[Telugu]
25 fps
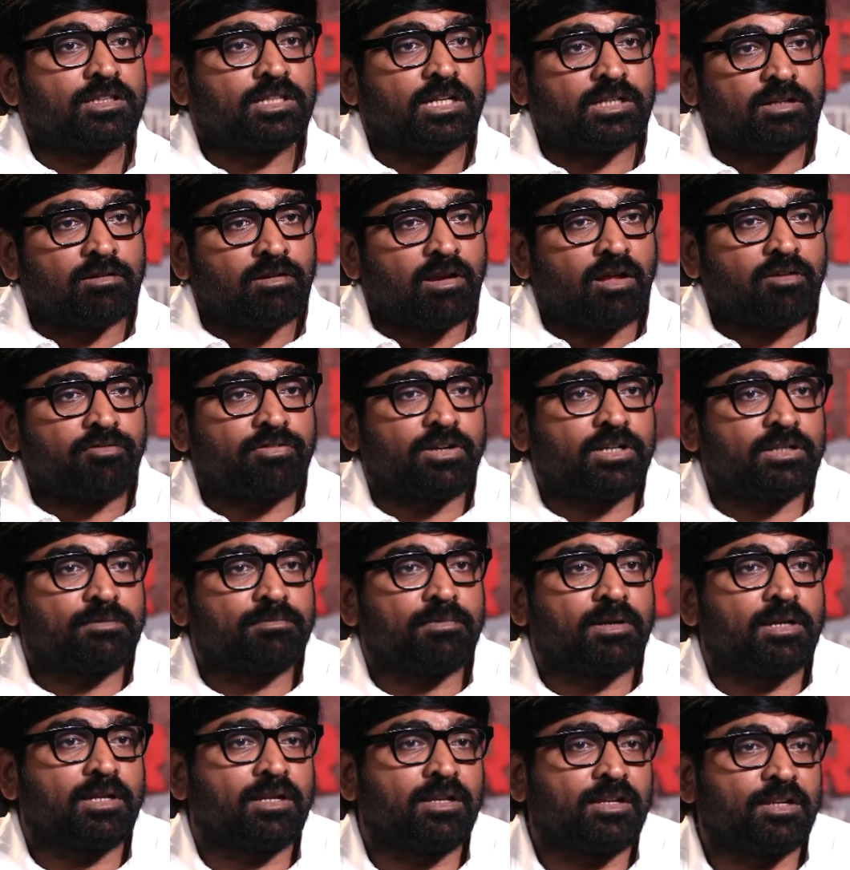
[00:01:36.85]
దట్ విల్ అఫెక్ట్
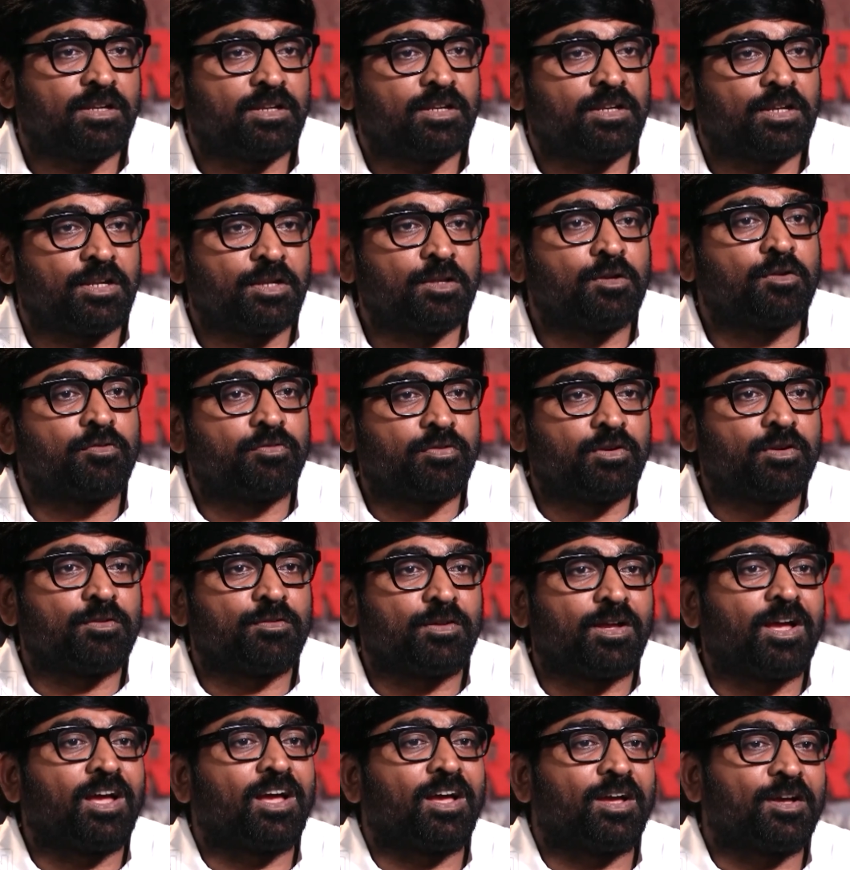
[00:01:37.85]
మై హీరో
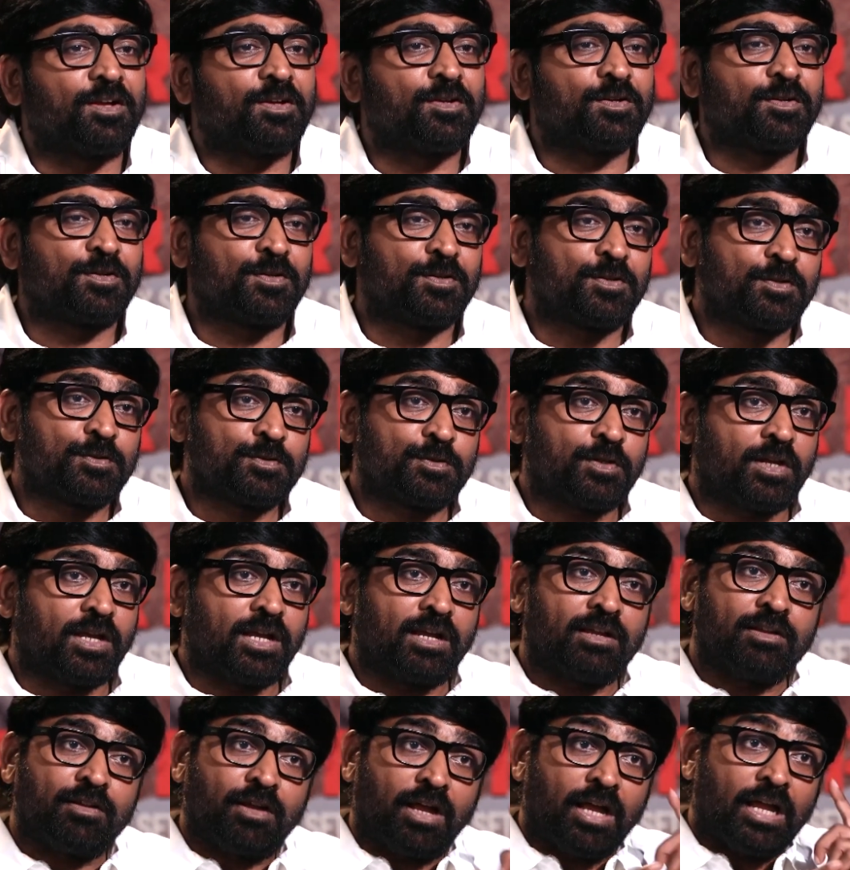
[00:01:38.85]
ఫిలిం సో
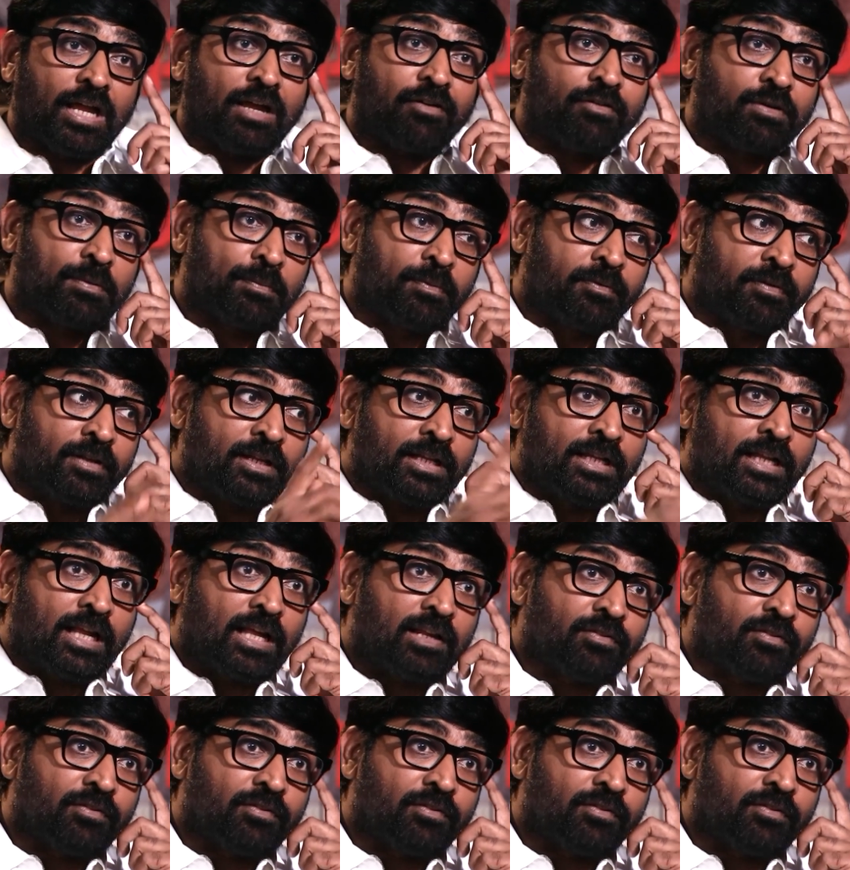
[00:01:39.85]
ఐ ఐ హ్యావ్ టు వెరీ